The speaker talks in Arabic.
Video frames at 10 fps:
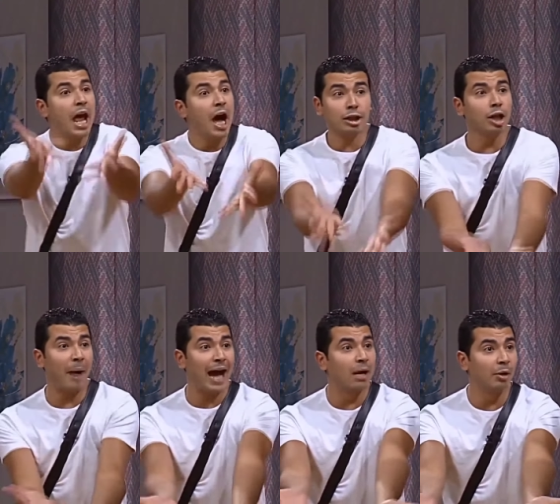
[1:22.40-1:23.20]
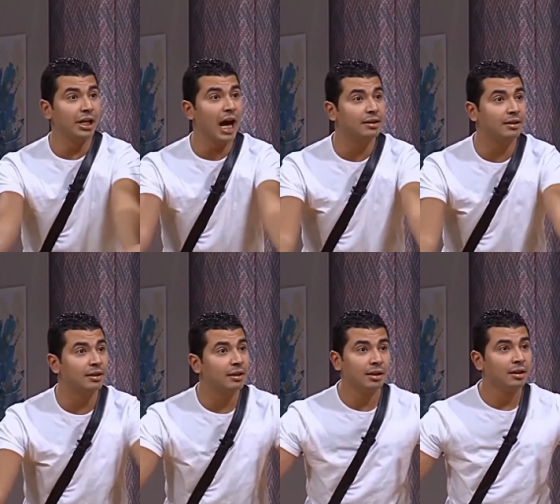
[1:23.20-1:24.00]
ايه اطلب حلويات
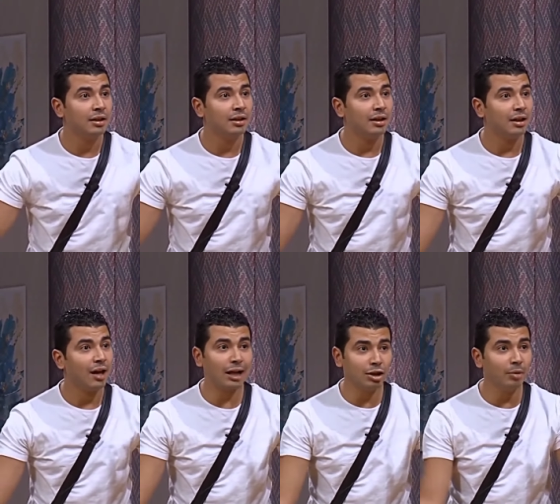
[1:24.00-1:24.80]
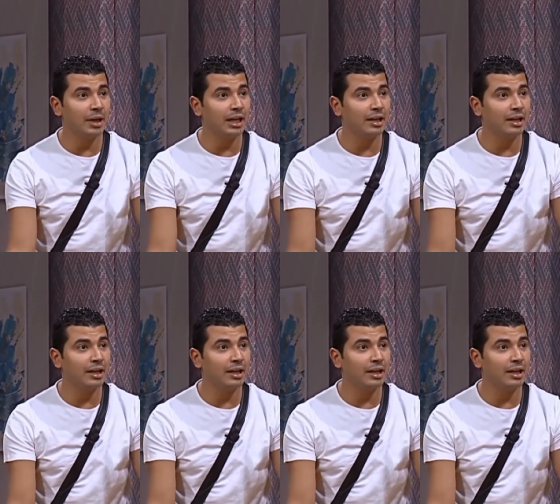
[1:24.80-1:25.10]
هطلب